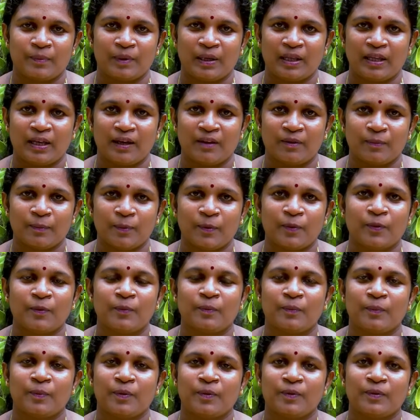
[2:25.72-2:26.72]
அதாவது பொடு
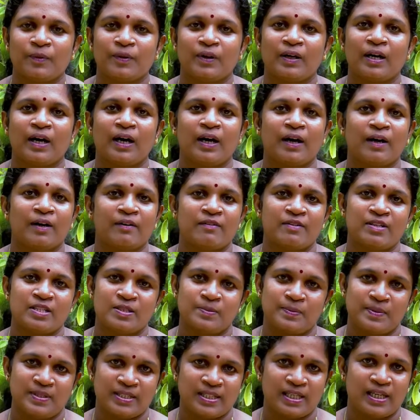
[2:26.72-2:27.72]
பொடுகுக்காகவே
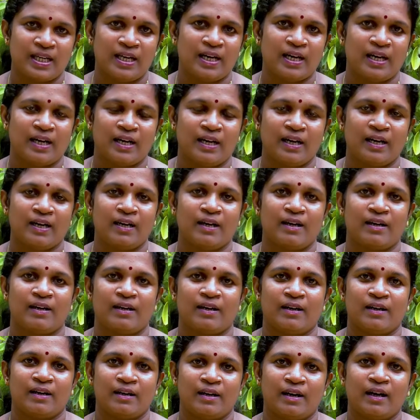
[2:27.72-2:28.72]
ஸ்பெஷலாக
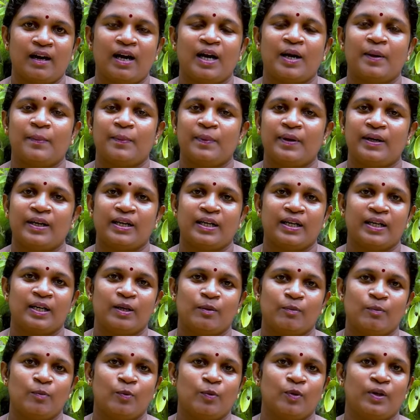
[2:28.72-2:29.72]
காணப்படுகின்ற
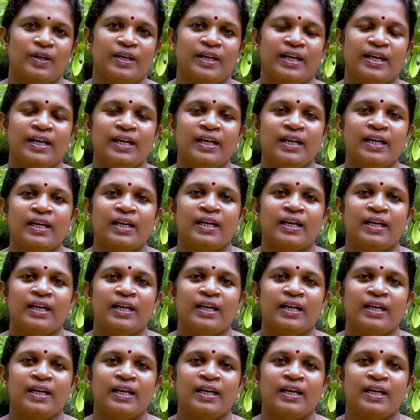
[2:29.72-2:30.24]
மூலிகை